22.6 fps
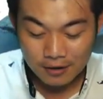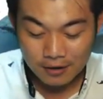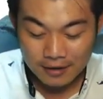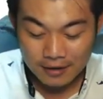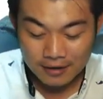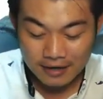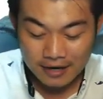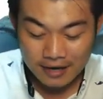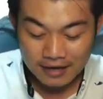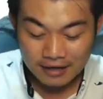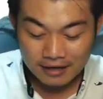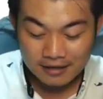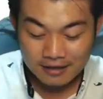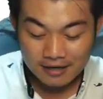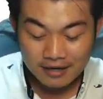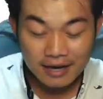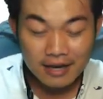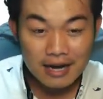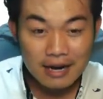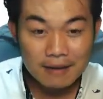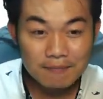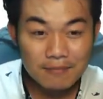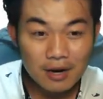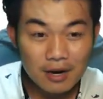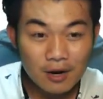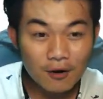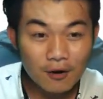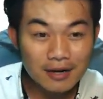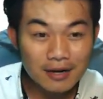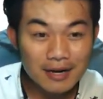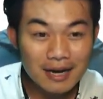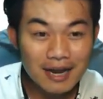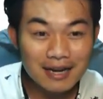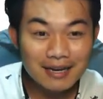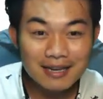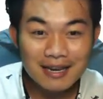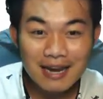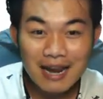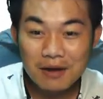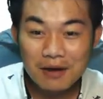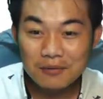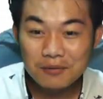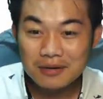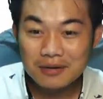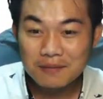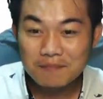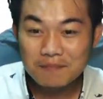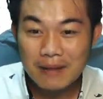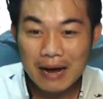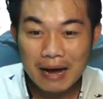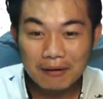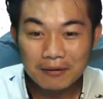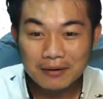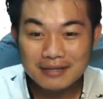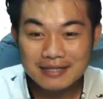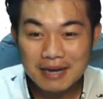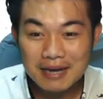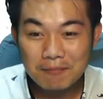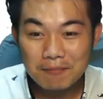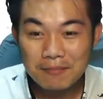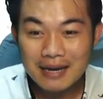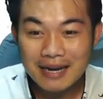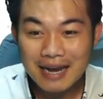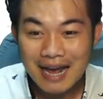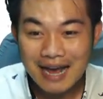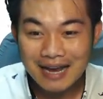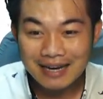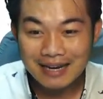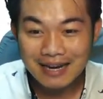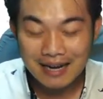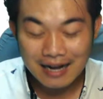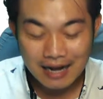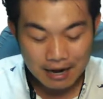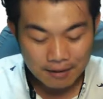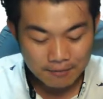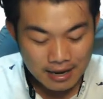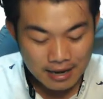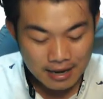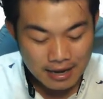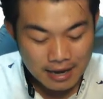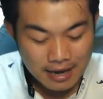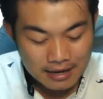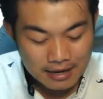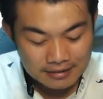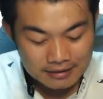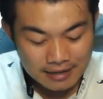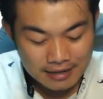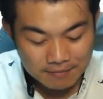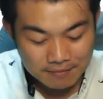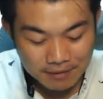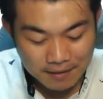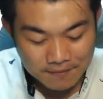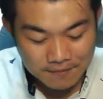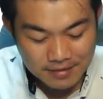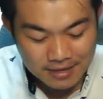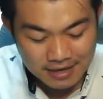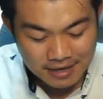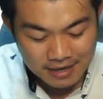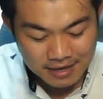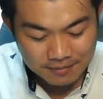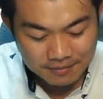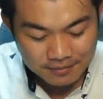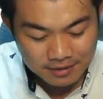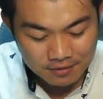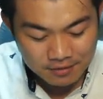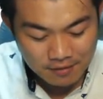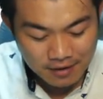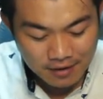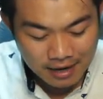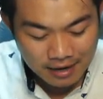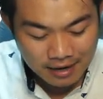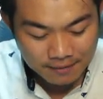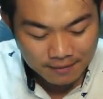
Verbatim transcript: แนทเคยแนะนำมาก่อนหน้านี้แล้วหรือเปล่าจำไม่ได้นะครับศัพท์คำนี้ครับชื่อว่า